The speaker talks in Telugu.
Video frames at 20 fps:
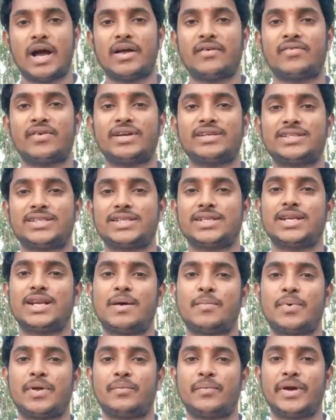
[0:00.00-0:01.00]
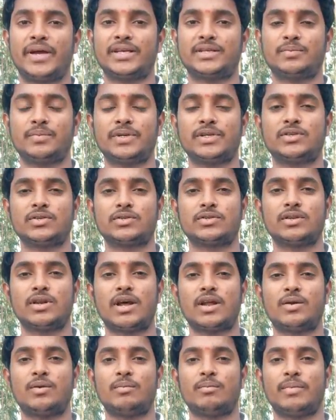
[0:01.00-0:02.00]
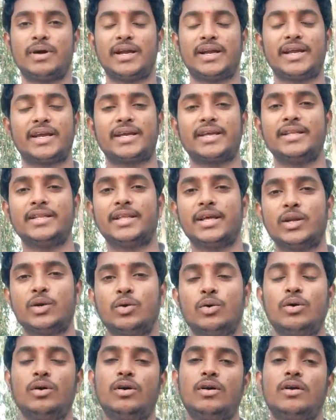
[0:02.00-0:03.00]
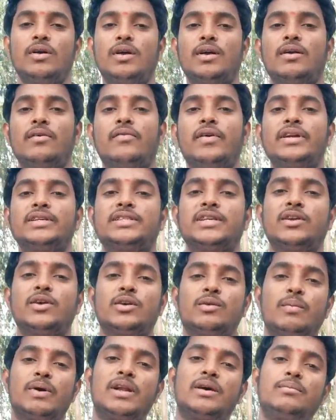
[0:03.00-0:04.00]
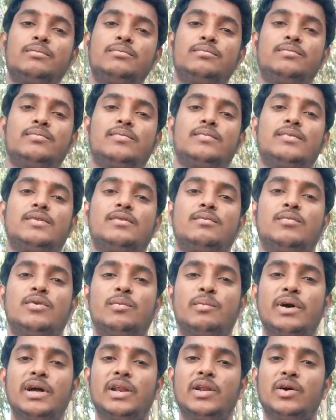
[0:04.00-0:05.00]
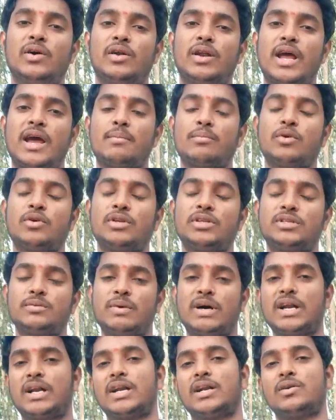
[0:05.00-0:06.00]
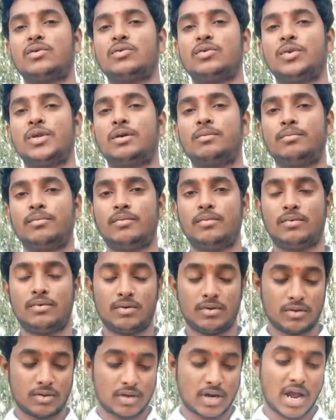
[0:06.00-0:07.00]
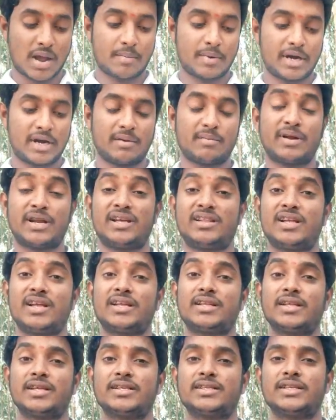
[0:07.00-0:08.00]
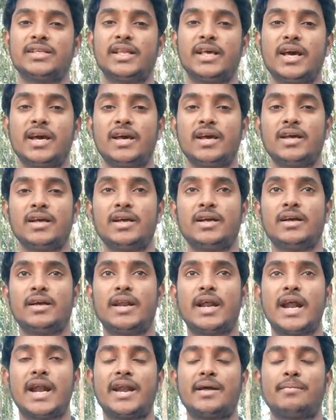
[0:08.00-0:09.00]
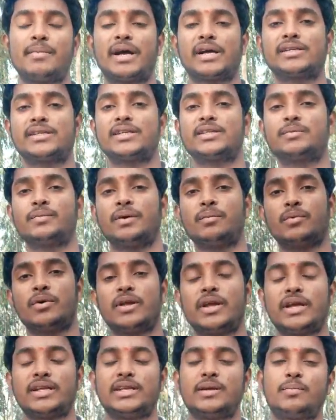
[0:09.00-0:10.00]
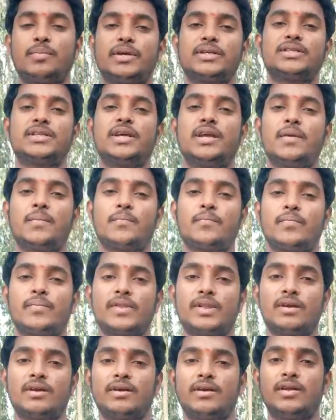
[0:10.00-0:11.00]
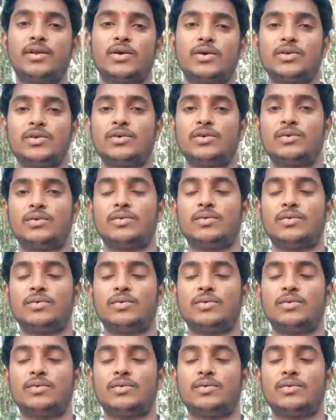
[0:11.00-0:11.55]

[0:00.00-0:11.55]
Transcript: హాయ్ ఫ్రెండ్స్ నా పేరు మహేష్ మీరు చూస్తున్నారు మైటెక్ ఇన్ తెలుగు ఫ్రెండ్స్ ఈరోజు మనం మొబైల్లో ర్యామ్ గురించి మాట్లాడుకుందాం ర్యామ్ అంటే మన అందరికి తెలిసిందే ర్యాండమ్ యాక్సెస్ మెమొరీ అని చెప్పేసి ఈరోజు